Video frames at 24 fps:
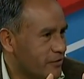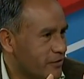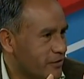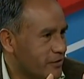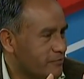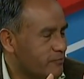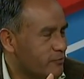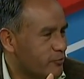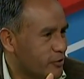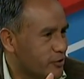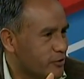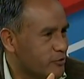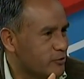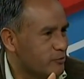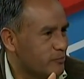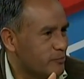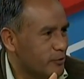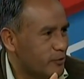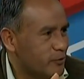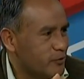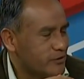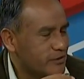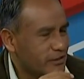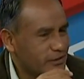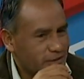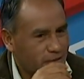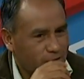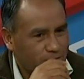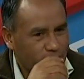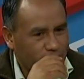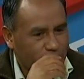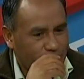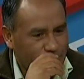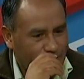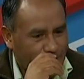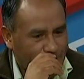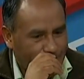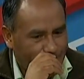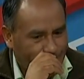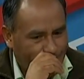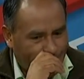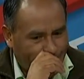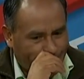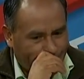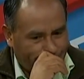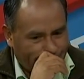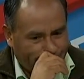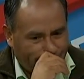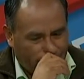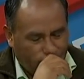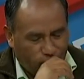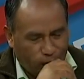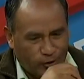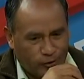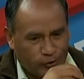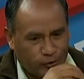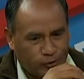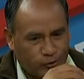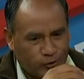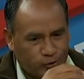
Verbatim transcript: Y por eso Perú está seguro de que cuando